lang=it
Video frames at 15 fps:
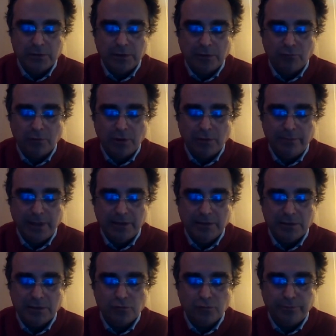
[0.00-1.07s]

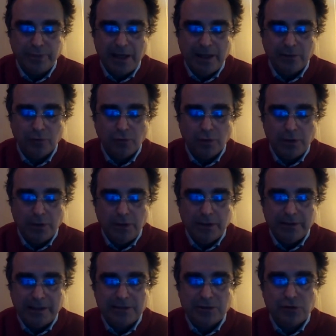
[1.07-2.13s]
naturalmente sul piano
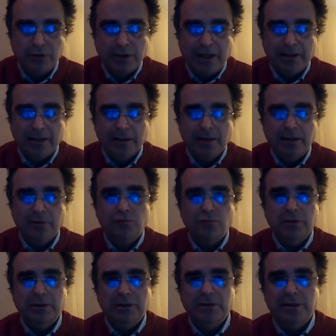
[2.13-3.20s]
nazionale e
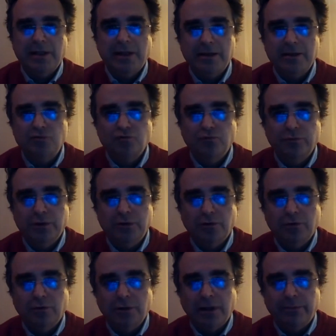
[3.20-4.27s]
quindi gli darei
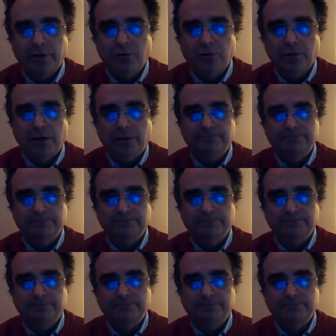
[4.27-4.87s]
subito la parola.